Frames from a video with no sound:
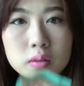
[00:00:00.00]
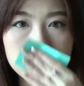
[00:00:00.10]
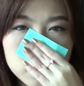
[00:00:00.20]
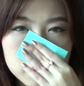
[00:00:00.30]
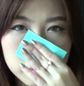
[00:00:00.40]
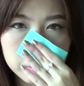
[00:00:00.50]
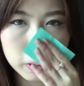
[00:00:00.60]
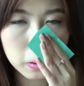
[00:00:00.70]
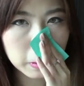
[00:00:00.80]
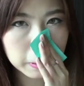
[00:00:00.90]
ส่วนอื่นไม่
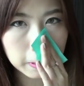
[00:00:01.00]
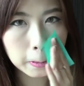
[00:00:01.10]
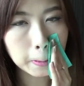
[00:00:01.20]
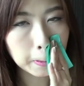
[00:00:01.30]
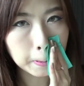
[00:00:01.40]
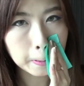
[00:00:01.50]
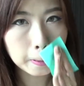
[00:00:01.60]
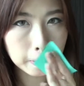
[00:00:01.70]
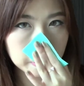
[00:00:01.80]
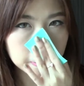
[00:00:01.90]
ค่อยนะ
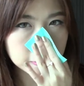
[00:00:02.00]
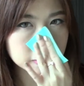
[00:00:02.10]
นี่คื